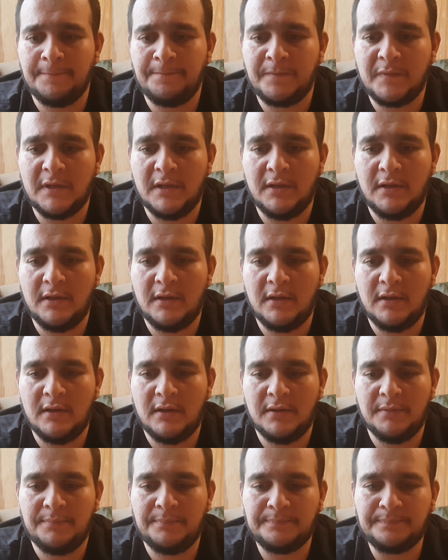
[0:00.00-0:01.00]

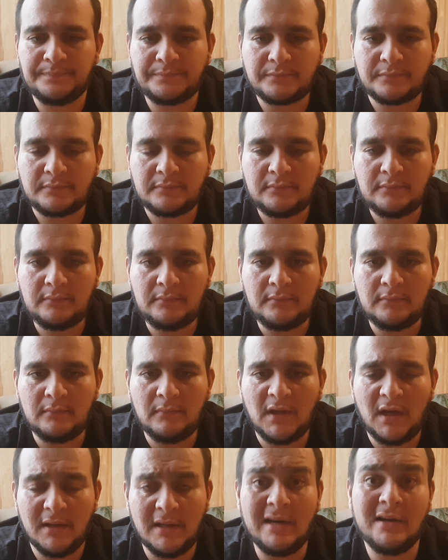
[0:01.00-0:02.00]
И
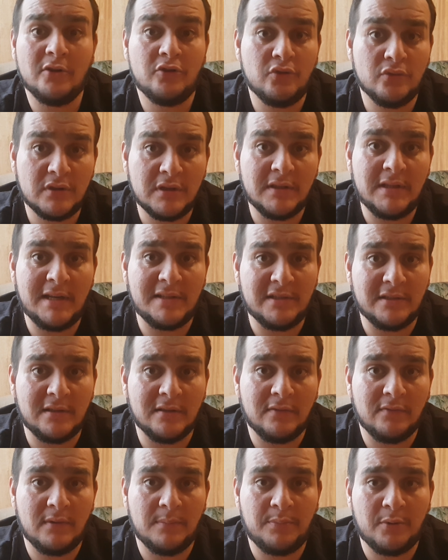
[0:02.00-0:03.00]
я хочу задать этот
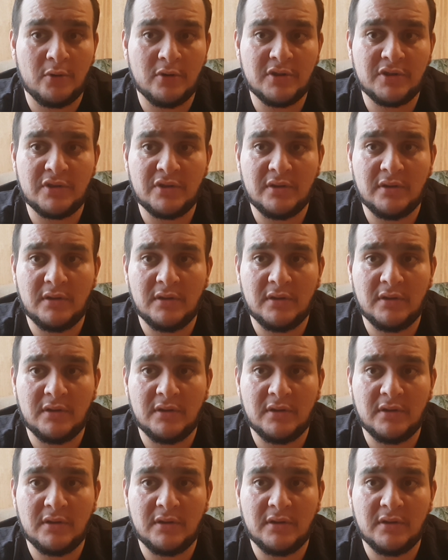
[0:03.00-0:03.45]
вопрос э,